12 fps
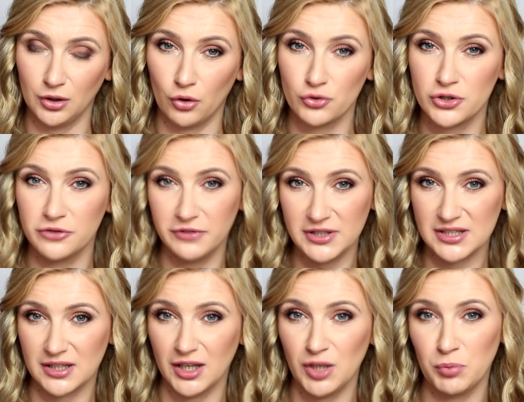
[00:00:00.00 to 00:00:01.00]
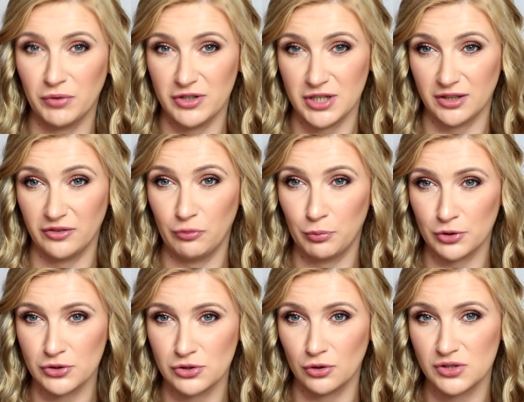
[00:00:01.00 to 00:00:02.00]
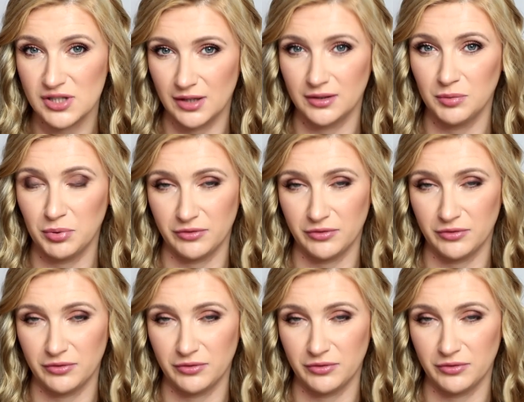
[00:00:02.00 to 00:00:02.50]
oczywistej i powiedzianej wprost oceny